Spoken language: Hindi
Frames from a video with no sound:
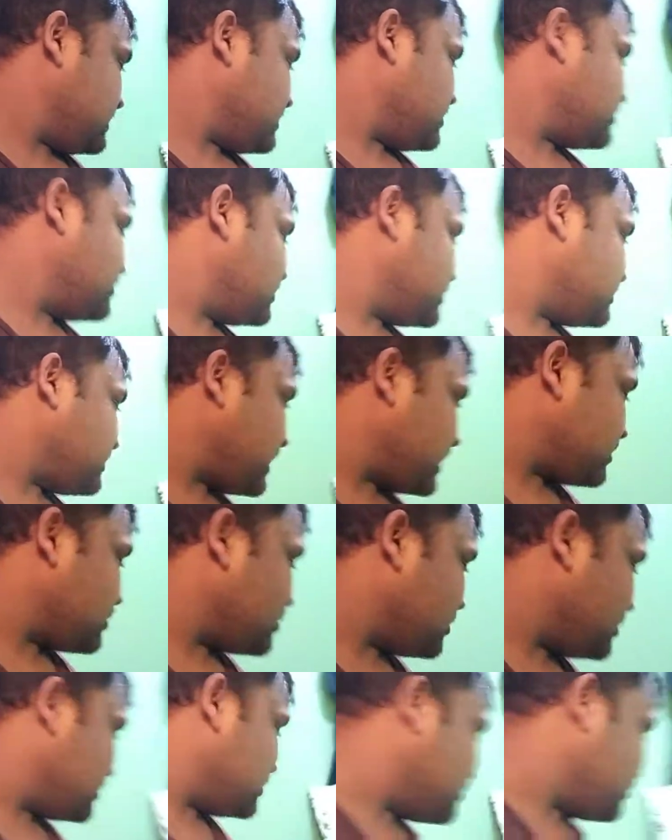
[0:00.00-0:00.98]
और जिस भाई को
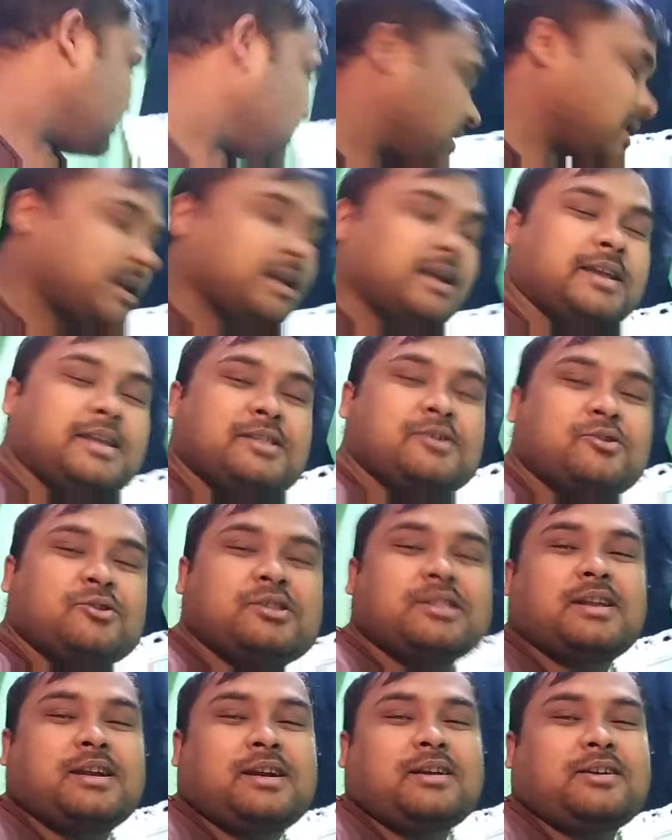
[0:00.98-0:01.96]
खजूर खाना है ये देखो
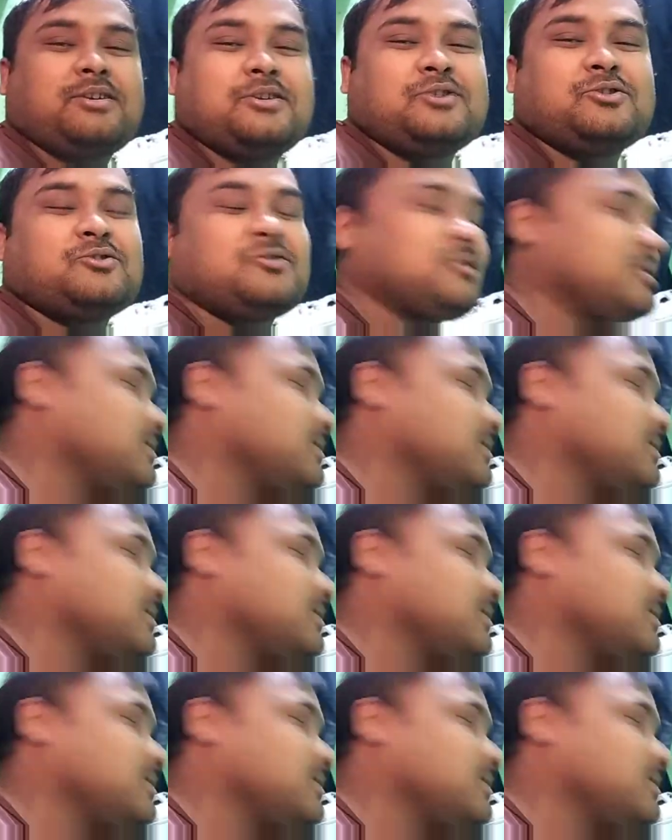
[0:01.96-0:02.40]
इधर का खजूर